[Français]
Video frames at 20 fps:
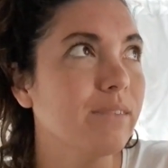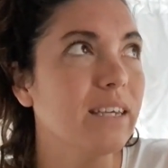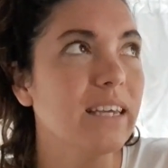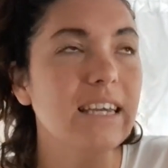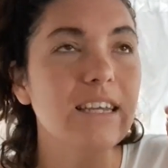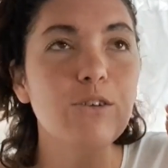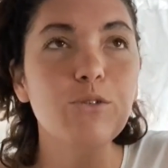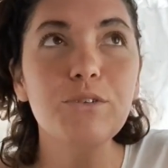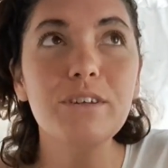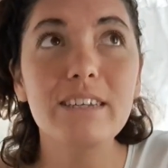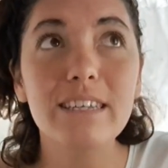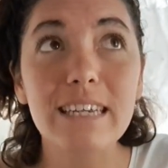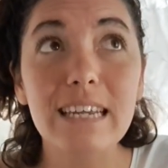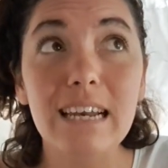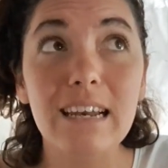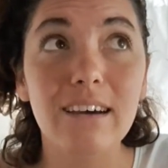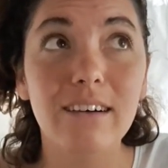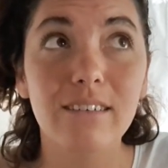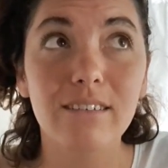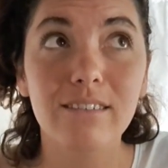
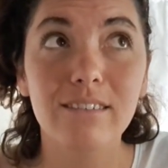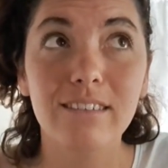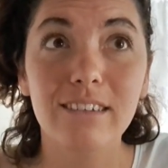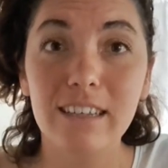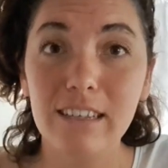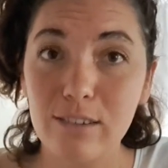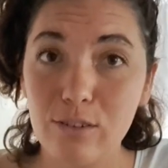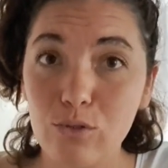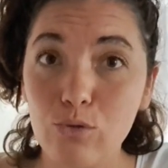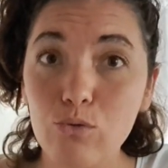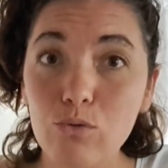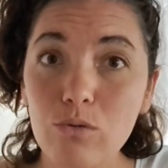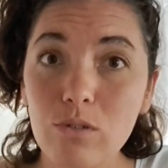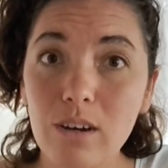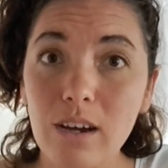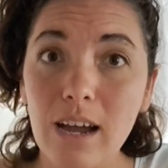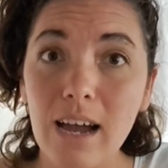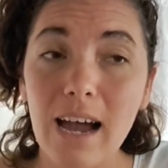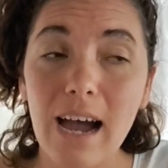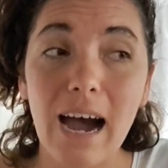inutile des sous
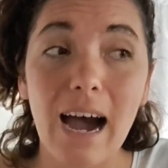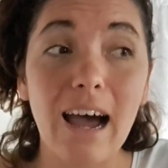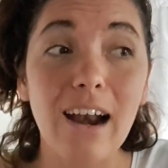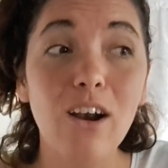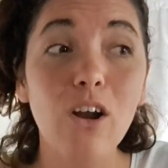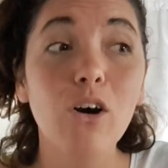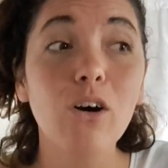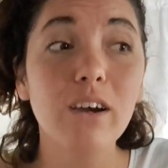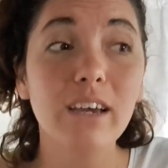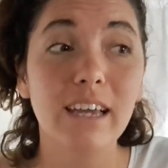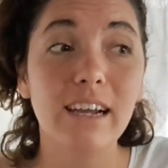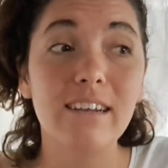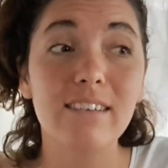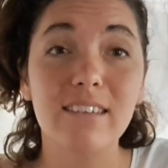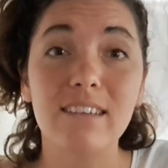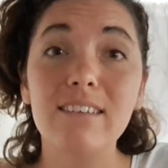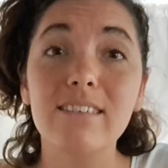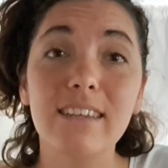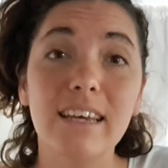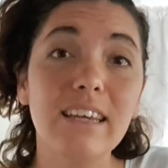alors
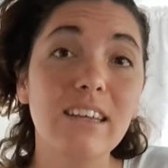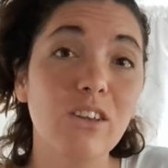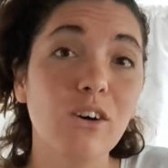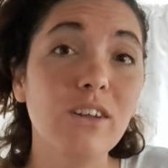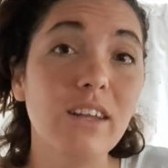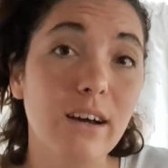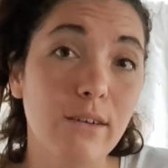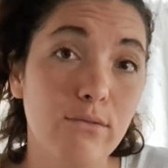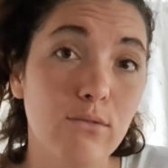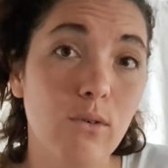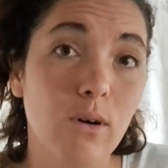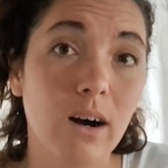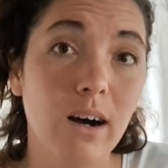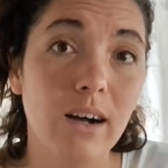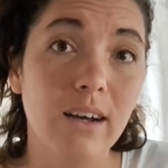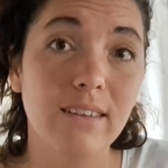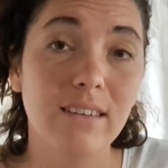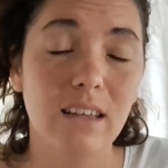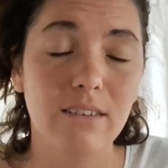qu'elles essayent d'en avoir.